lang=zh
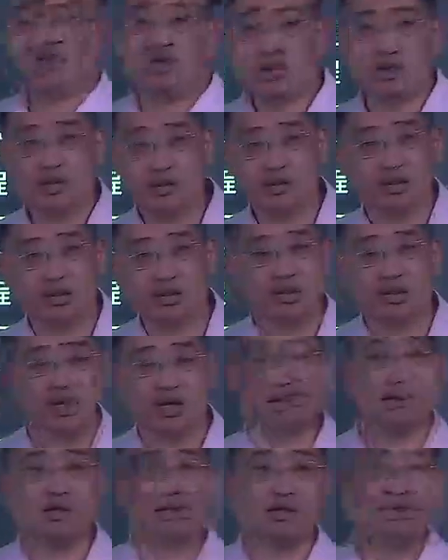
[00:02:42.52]
你的
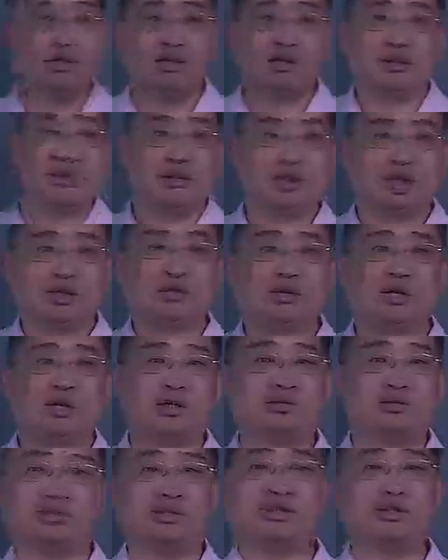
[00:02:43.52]
代权的周转时
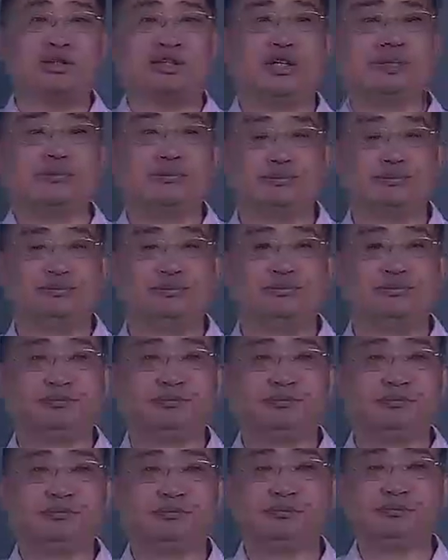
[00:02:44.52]
间。
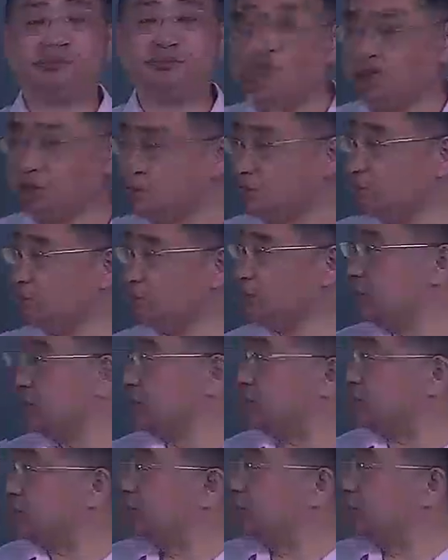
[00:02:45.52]
有了这些时间之后呢，